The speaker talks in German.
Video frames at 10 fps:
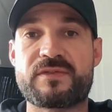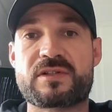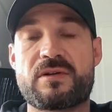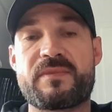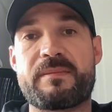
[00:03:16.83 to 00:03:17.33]
Es
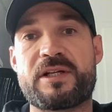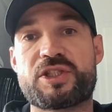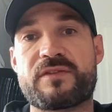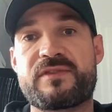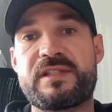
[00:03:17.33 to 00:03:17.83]
kommt eine
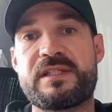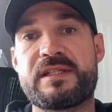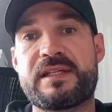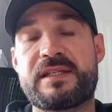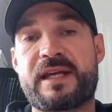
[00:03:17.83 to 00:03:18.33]
Mannschaft, die
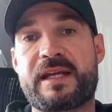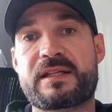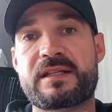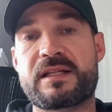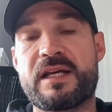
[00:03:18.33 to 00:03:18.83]
den
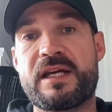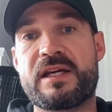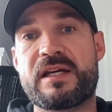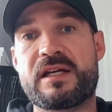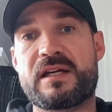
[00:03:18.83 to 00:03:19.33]
direkten
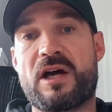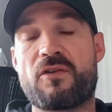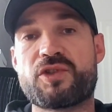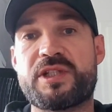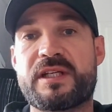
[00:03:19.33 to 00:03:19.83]
äh,
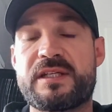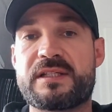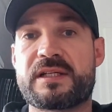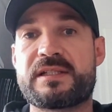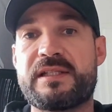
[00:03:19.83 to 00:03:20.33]
Aufstieg in die
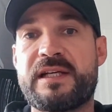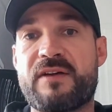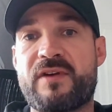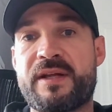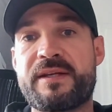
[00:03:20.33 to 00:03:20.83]
dritte
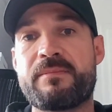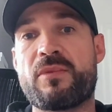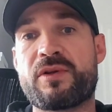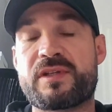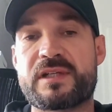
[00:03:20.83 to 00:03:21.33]
Liga wahrnehmen
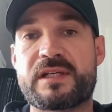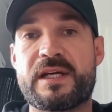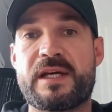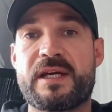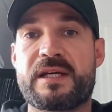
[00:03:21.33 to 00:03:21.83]
möchte,
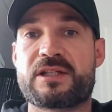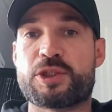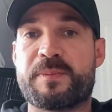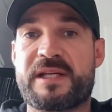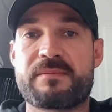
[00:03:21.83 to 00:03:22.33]

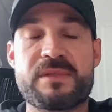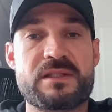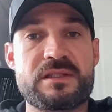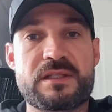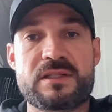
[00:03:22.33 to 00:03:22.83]
gespickt
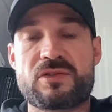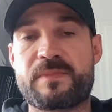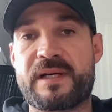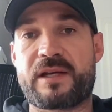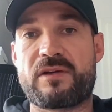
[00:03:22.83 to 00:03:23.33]
mit äh,
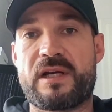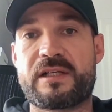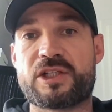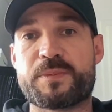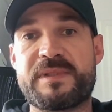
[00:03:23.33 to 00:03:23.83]
super
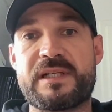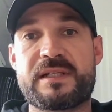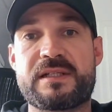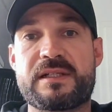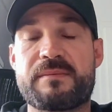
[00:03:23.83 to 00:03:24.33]

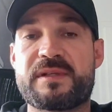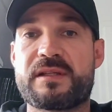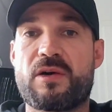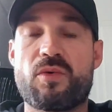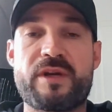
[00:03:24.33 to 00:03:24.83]
Regionalligaspielern, mit
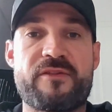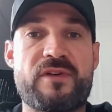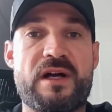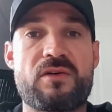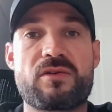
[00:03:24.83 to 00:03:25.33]
einer hohen
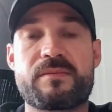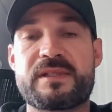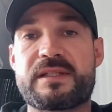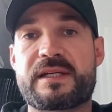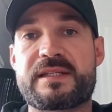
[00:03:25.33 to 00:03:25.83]
Erfahrung,
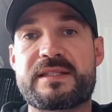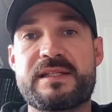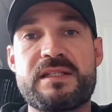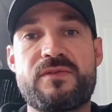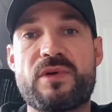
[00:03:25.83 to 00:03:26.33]
mit einer riesen
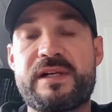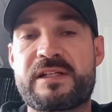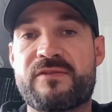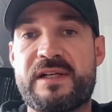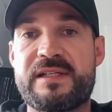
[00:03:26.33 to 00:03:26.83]

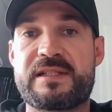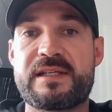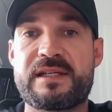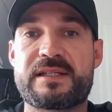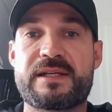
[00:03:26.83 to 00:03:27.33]
individuellen
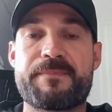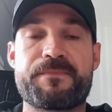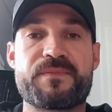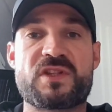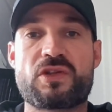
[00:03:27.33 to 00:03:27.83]
Qualität,
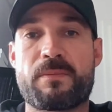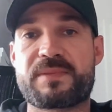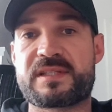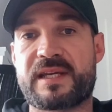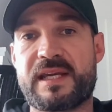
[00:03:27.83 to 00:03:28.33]
einem
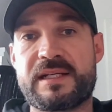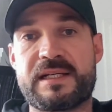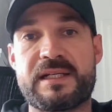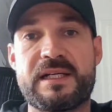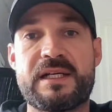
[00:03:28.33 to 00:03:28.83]

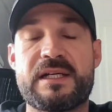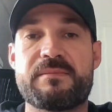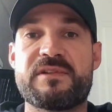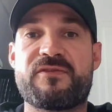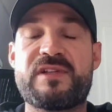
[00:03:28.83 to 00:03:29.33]
Top-Trainer,
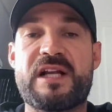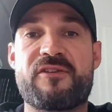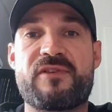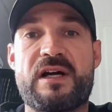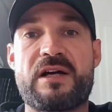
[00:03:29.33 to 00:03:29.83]
mit viel
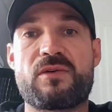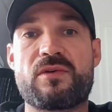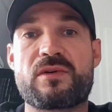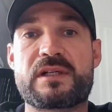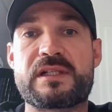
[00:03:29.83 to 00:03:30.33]

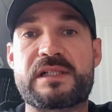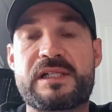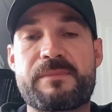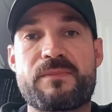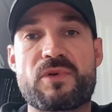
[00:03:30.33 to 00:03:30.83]
Erfahrung
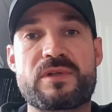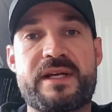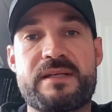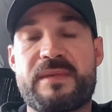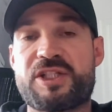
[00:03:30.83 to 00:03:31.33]
ähm, und
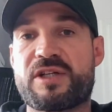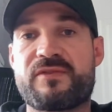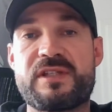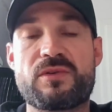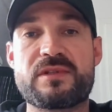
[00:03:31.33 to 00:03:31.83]
eine
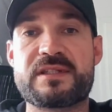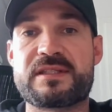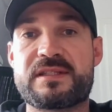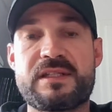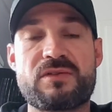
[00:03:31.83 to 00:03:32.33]
Mannschaft, die
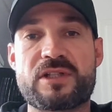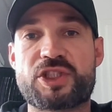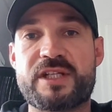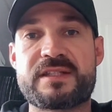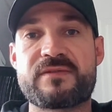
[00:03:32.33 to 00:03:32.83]
uns nicht
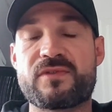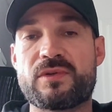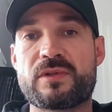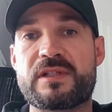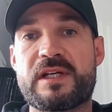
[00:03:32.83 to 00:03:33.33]
unterschätzen
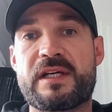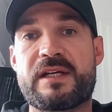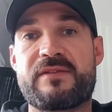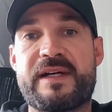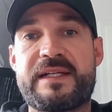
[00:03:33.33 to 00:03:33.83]
wird,
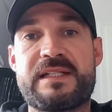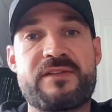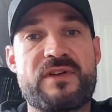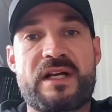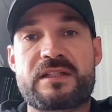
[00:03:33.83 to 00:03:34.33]
weil
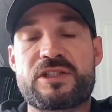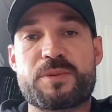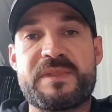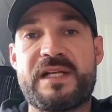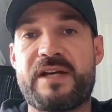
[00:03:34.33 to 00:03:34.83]
die vergangenen
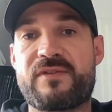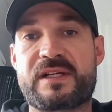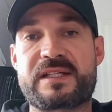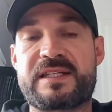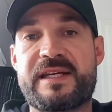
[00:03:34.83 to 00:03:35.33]
Spiele einfach
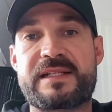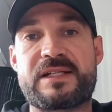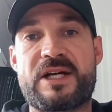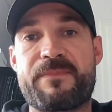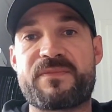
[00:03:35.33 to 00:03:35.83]
gezeigt
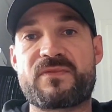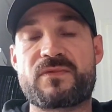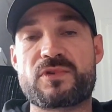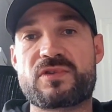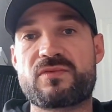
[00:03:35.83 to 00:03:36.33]
haben,
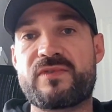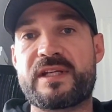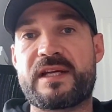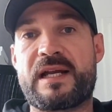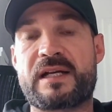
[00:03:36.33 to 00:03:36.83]
wozu wir
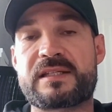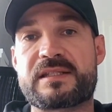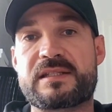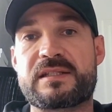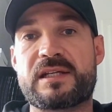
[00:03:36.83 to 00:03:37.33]
in der Lage
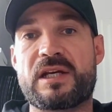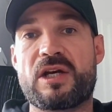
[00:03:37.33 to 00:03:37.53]
sind.